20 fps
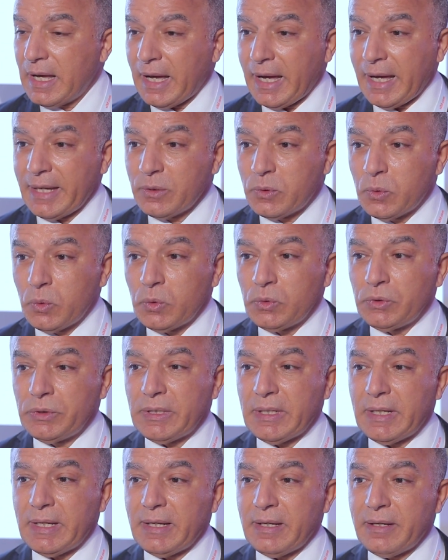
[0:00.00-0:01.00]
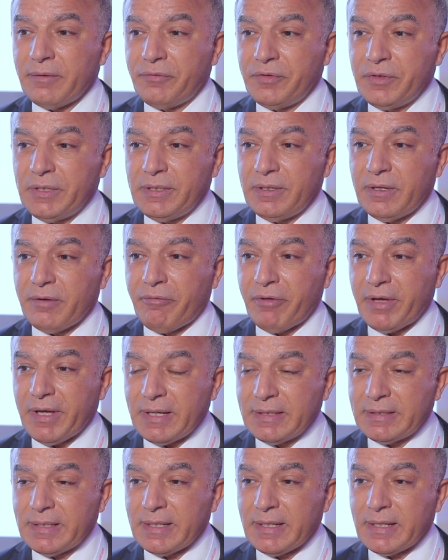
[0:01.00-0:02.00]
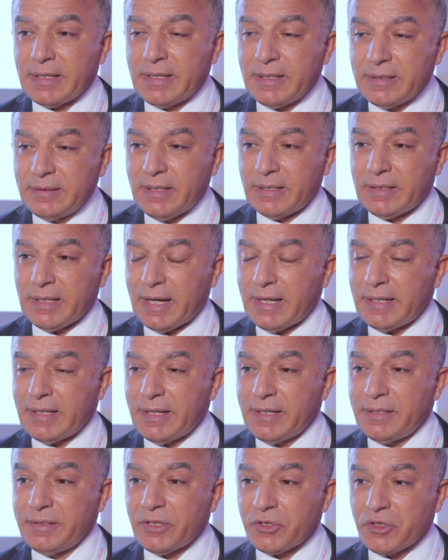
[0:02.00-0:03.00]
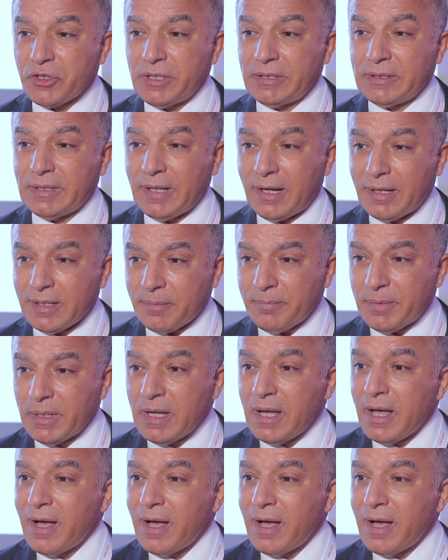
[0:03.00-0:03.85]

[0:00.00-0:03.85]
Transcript: هيكون آه، في فائده جدا على الناشئين العرب